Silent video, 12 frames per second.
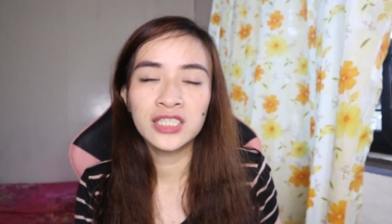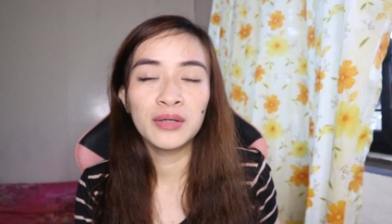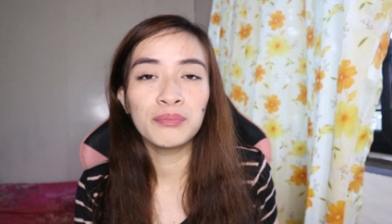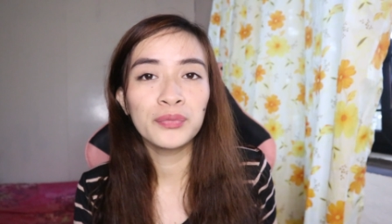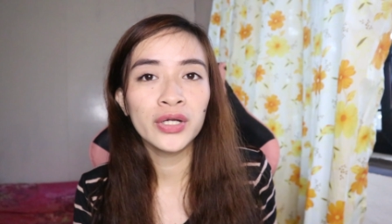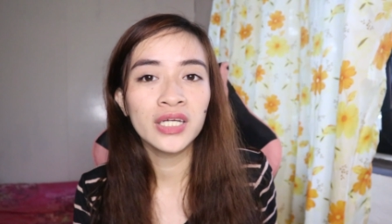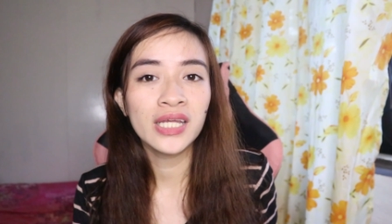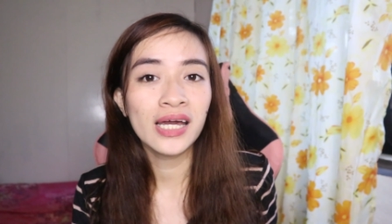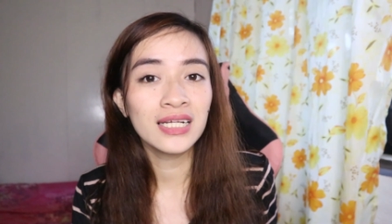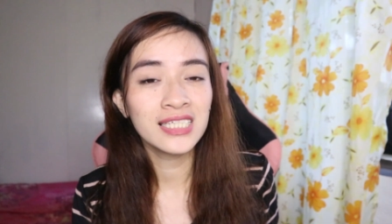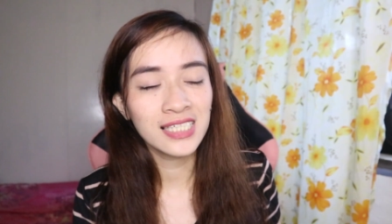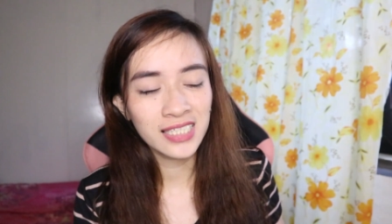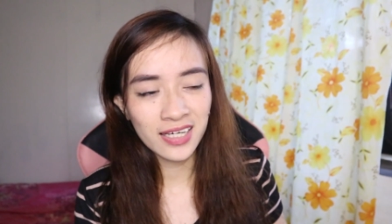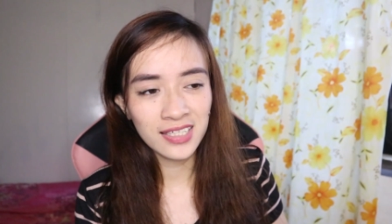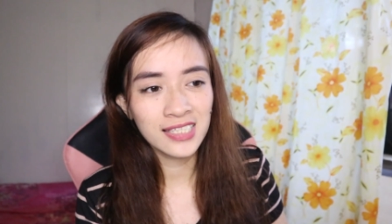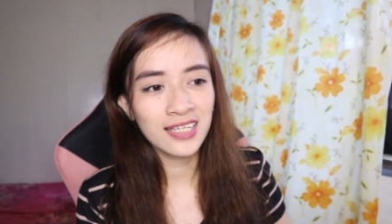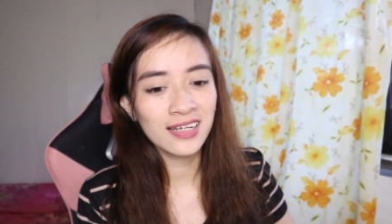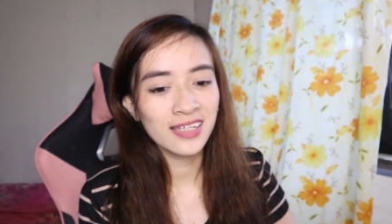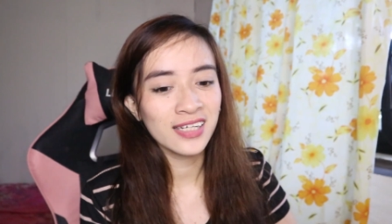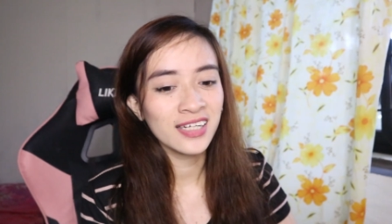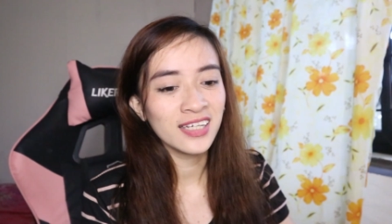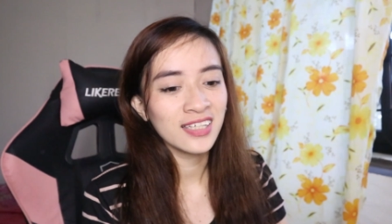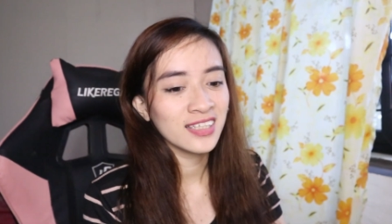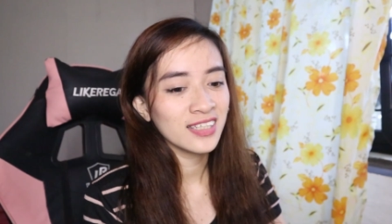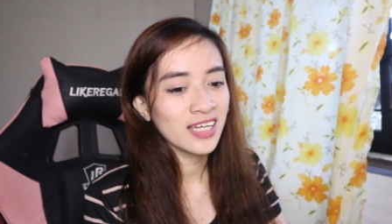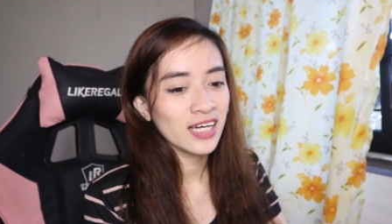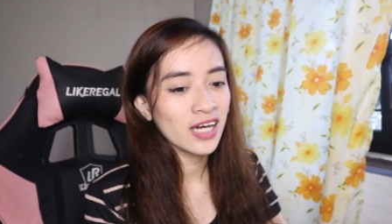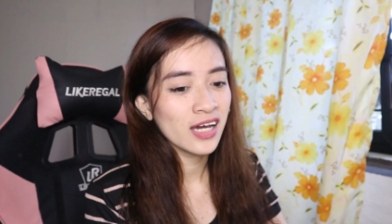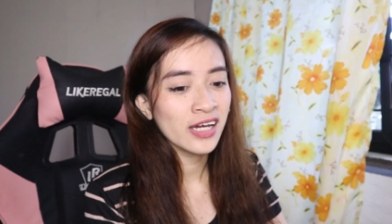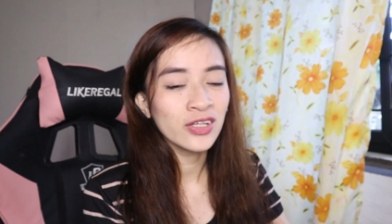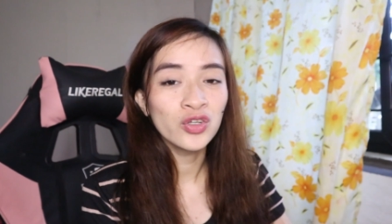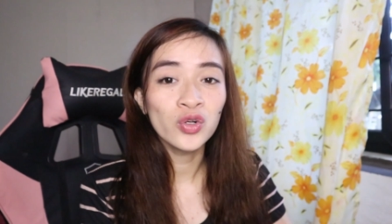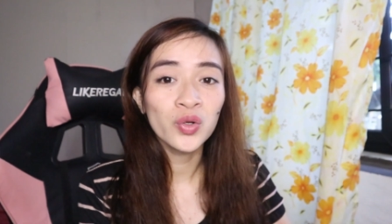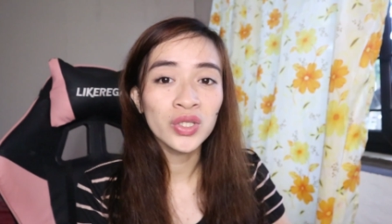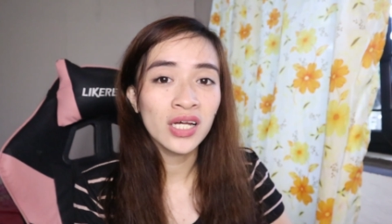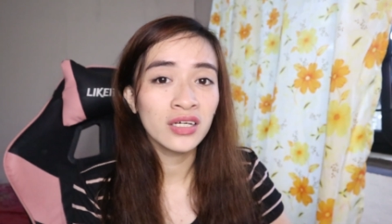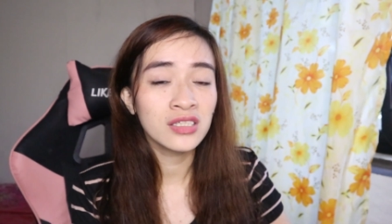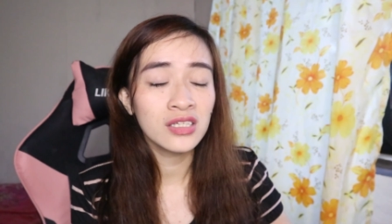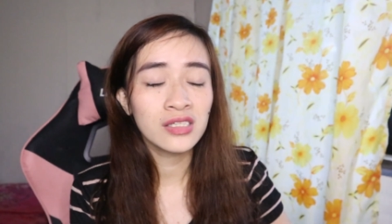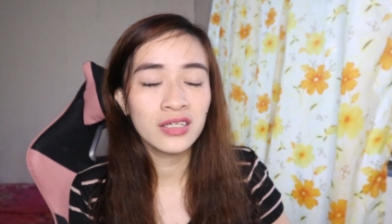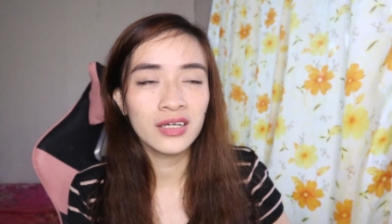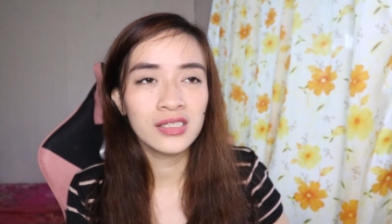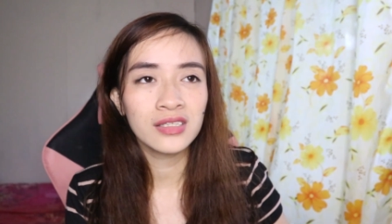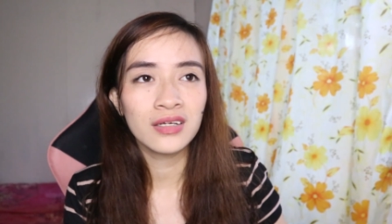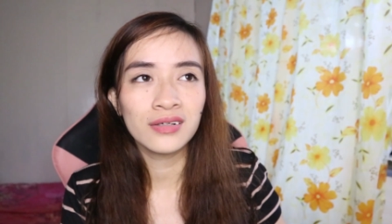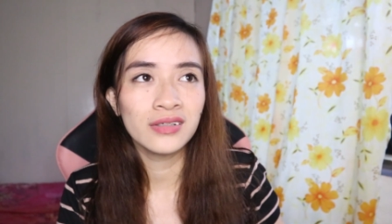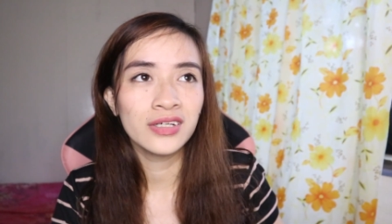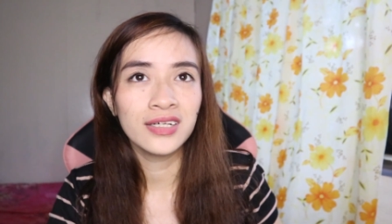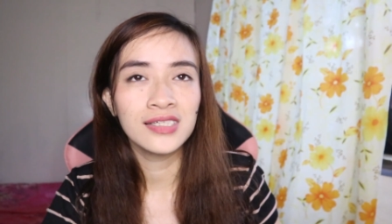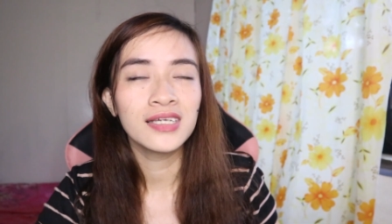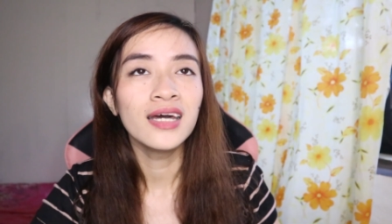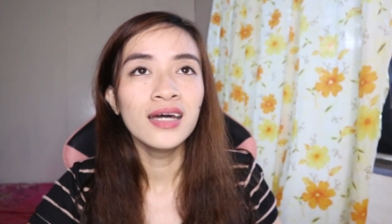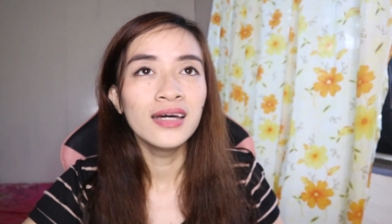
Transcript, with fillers: syempre dahil si Skastaki and idol ko talaga si Skastaki guys.